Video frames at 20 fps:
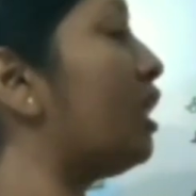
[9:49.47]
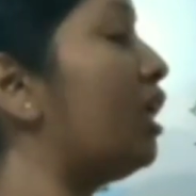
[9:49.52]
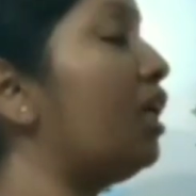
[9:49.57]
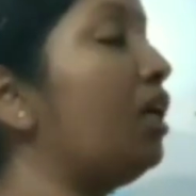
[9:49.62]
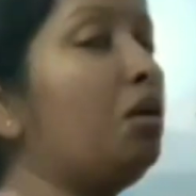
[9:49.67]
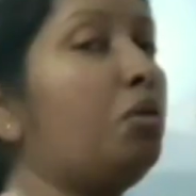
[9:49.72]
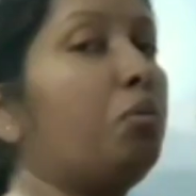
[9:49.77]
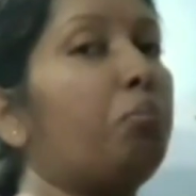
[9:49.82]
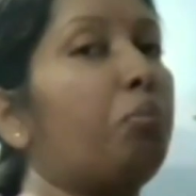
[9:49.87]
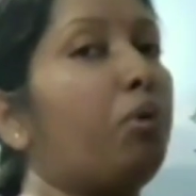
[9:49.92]

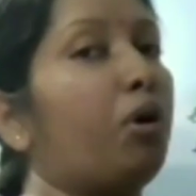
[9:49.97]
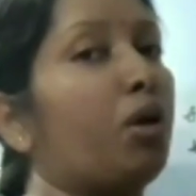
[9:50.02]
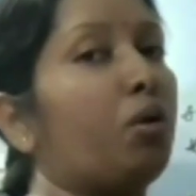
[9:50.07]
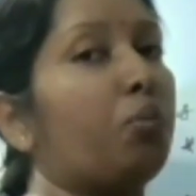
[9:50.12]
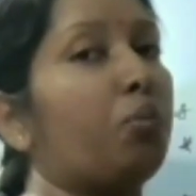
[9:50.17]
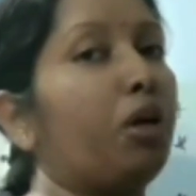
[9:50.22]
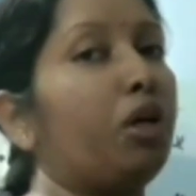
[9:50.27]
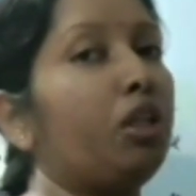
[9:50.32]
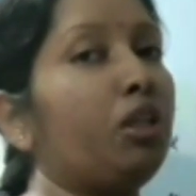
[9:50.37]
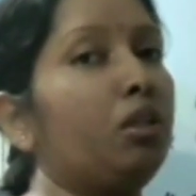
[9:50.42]
প্রাধান্য
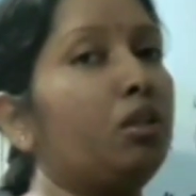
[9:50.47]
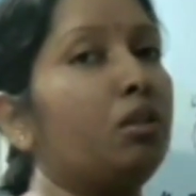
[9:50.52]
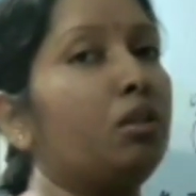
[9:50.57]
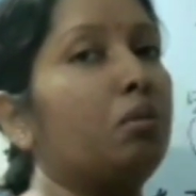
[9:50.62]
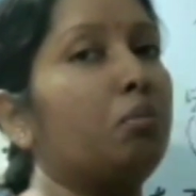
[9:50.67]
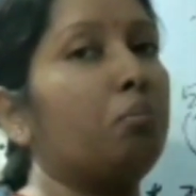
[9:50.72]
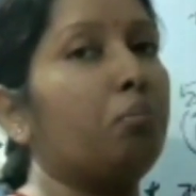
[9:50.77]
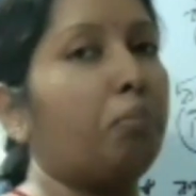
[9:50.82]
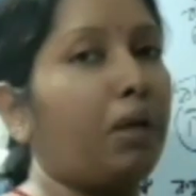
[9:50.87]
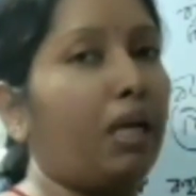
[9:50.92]
পাবে
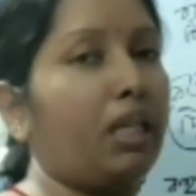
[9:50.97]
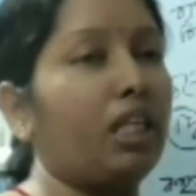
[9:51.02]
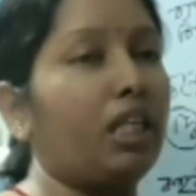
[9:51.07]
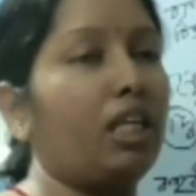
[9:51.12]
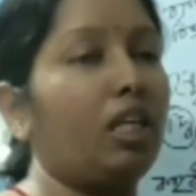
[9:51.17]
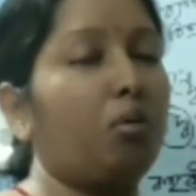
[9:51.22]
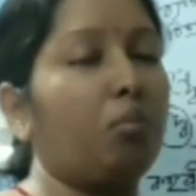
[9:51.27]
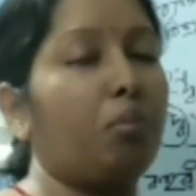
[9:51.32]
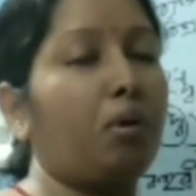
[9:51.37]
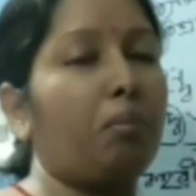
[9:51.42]
একটু
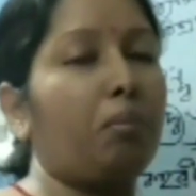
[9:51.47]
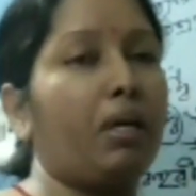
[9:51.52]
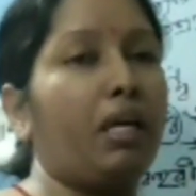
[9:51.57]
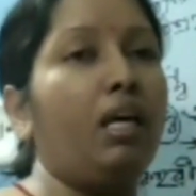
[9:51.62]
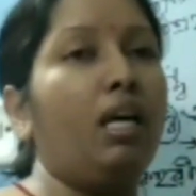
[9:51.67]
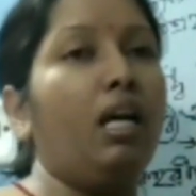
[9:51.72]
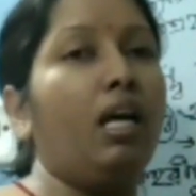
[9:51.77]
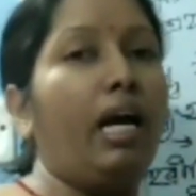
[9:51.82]
বলে রাখি